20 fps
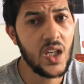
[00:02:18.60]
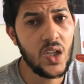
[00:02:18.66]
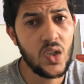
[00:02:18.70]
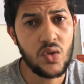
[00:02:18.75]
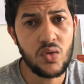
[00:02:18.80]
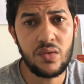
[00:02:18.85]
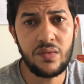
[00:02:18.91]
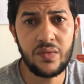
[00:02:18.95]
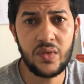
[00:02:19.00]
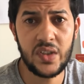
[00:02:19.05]

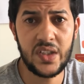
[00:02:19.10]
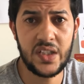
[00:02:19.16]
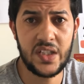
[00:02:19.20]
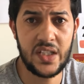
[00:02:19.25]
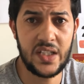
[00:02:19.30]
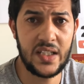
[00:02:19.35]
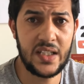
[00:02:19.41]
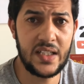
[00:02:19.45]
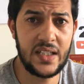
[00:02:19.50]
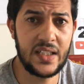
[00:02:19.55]
شوفوا هذاك
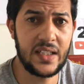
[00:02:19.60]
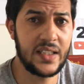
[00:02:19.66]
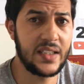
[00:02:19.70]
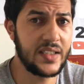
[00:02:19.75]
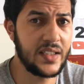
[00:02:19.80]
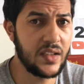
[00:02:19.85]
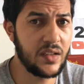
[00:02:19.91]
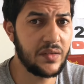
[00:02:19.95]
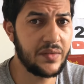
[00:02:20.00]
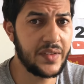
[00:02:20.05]
الشيء اللي
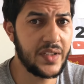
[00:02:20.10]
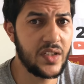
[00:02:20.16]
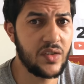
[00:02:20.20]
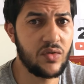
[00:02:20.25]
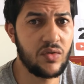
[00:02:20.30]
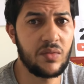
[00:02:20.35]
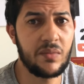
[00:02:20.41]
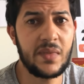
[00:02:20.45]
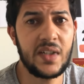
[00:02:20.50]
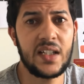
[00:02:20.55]
كديروا فيه
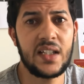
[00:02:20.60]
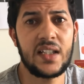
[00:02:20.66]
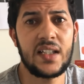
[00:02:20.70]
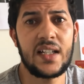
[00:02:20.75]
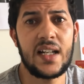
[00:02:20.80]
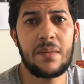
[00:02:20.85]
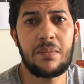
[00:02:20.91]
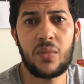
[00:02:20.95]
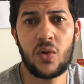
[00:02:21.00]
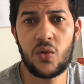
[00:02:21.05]
نتوما
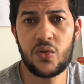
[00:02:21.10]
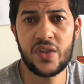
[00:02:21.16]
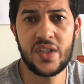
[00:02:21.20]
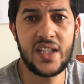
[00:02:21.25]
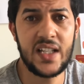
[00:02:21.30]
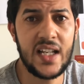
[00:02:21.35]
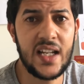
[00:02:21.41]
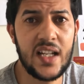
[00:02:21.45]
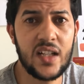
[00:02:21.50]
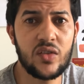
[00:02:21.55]
لابروش
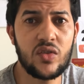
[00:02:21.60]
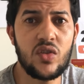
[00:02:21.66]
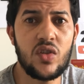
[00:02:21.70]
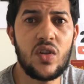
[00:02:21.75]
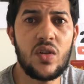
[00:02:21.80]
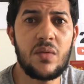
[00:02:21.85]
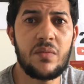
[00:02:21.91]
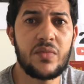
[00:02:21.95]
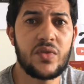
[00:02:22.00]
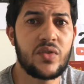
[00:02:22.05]

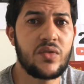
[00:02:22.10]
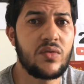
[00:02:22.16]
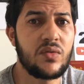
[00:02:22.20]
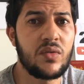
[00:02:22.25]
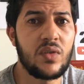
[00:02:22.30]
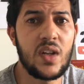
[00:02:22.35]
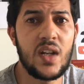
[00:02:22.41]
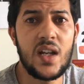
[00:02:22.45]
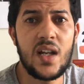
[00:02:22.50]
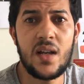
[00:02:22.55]
ديالكم
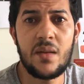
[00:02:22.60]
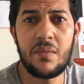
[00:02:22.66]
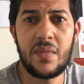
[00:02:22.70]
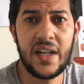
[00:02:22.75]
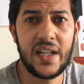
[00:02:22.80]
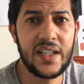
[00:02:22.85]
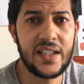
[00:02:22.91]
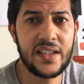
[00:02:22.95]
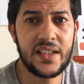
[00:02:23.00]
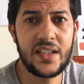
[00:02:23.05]
شنو
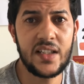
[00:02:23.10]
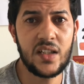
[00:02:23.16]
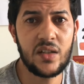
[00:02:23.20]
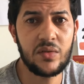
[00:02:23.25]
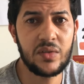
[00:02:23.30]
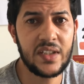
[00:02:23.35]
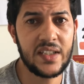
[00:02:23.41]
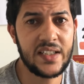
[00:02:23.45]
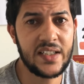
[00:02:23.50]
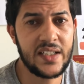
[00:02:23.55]
باغيين ديروا
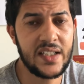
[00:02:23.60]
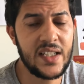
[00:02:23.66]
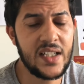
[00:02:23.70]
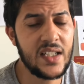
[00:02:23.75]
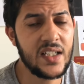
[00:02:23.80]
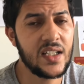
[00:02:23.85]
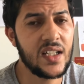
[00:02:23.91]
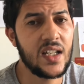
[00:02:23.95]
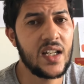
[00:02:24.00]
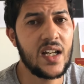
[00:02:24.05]
داك
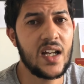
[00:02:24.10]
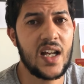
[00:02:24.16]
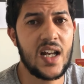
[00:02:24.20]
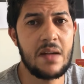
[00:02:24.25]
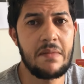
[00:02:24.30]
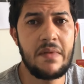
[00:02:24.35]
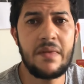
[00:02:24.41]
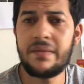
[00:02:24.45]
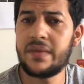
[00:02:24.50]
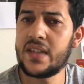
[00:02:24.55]
الشيء راه
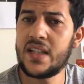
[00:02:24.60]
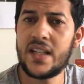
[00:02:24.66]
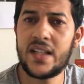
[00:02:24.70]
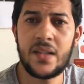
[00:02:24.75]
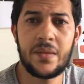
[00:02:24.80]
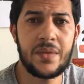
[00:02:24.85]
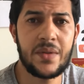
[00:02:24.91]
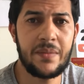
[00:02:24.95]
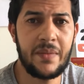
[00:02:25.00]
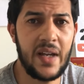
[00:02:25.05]
ما
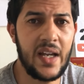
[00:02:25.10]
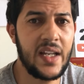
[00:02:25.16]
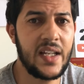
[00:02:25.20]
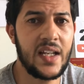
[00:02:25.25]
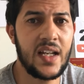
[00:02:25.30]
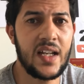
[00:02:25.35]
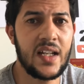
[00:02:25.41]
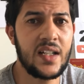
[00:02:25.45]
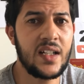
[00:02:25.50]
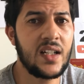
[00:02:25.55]
متناسبش
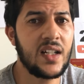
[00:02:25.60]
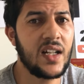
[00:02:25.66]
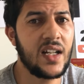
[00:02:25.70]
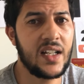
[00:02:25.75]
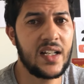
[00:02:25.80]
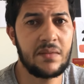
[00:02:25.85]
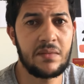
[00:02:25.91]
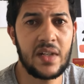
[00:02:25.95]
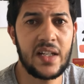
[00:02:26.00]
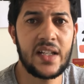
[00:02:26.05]
معايا انا
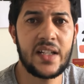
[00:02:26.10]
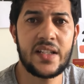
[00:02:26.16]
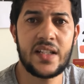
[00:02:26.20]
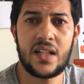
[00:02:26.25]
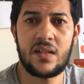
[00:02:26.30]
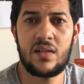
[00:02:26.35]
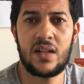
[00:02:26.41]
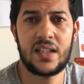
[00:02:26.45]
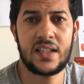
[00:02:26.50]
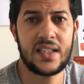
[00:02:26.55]
انا بغي
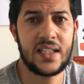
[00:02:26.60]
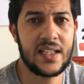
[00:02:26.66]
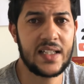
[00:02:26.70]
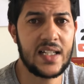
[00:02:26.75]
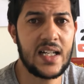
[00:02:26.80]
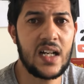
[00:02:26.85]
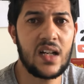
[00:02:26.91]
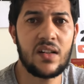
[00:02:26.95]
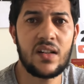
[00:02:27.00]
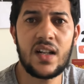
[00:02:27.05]
نختار واحد
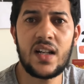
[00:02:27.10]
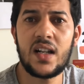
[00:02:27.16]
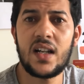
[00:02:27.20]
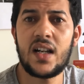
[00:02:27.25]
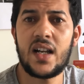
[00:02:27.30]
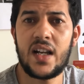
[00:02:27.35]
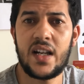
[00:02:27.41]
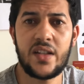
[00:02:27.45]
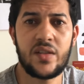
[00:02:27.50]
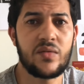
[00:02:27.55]
الطريق اخرى
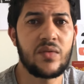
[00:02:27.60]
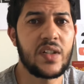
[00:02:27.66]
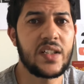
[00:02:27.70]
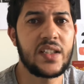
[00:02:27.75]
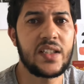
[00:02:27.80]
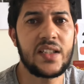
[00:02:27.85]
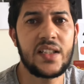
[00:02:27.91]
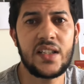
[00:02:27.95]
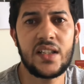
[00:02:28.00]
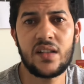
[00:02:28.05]
ها شنو غادي
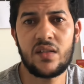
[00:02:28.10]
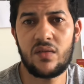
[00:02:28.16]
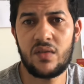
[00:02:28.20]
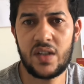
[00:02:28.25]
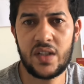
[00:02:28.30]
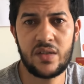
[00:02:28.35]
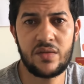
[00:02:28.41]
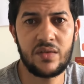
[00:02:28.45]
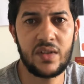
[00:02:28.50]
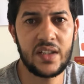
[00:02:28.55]
ندير
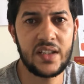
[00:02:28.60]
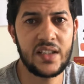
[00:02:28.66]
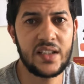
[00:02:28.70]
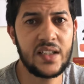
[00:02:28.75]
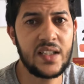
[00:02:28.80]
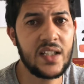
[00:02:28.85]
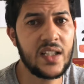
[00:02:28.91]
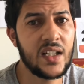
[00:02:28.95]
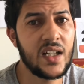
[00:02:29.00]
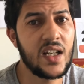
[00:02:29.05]
شنو غادي
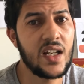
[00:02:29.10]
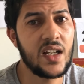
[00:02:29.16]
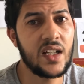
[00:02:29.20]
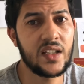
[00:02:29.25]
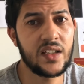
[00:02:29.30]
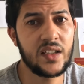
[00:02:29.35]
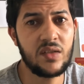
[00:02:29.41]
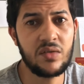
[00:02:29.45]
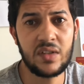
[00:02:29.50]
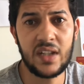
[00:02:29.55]
ندير
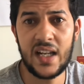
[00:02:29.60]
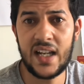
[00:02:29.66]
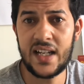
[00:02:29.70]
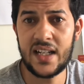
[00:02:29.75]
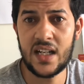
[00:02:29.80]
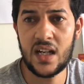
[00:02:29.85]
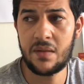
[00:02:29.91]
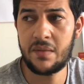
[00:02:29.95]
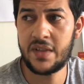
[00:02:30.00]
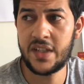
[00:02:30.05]
دونك
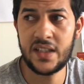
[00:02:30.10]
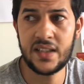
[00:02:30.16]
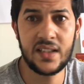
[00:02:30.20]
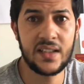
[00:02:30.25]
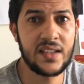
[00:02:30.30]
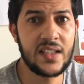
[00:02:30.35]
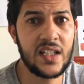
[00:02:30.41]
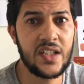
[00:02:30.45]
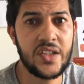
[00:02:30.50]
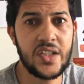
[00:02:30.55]
انا راه ماشي
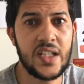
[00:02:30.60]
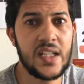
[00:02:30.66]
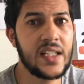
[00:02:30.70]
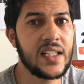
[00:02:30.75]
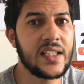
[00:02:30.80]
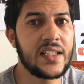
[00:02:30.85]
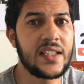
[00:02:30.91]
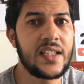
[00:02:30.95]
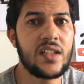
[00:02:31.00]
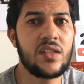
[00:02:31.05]
ضد هادشي اللي
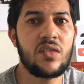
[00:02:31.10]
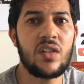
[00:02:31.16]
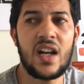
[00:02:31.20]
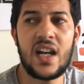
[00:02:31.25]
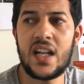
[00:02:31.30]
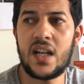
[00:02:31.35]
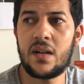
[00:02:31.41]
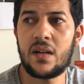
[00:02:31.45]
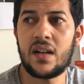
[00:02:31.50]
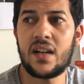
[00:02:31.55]

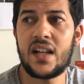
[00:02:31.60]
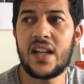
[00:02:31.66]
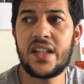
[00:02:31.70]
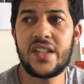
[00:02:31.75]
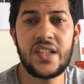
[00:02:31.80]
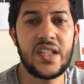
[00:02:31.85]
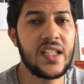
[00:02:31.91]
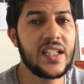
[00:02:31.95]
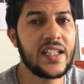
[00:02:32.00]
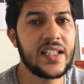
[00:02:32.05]
كديروا انا
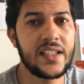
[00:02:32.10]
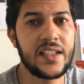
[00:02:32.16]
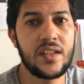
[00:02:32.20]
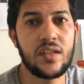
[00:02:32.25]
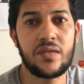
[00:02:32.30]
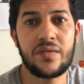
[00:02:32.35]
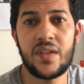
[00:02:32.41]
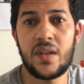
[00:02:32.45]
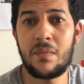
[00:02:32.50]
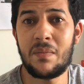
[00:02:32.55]
هادشي اللي
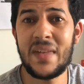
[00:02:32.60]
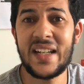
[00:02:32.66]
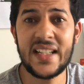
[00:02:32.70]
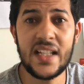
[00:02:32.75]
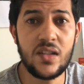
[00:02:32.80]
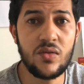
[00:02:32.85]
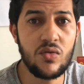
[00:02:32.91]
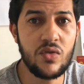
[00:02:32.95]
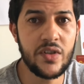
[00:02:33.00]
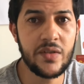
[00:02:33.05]
كديروا فيه ما
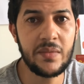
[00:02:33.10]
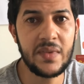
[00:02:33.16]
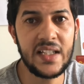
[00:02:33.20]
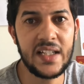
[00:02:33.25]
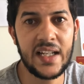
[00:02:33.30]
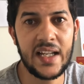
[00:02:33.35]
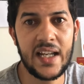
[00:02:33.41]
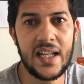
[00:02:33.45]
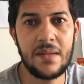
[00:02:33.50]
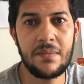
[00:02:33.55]
كنقولش
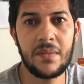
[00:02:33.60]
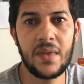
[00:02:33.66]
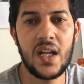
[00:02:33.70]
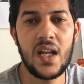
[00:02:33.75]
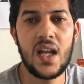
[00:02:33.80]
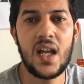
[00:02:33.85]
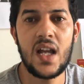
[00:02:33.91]
باللي خايب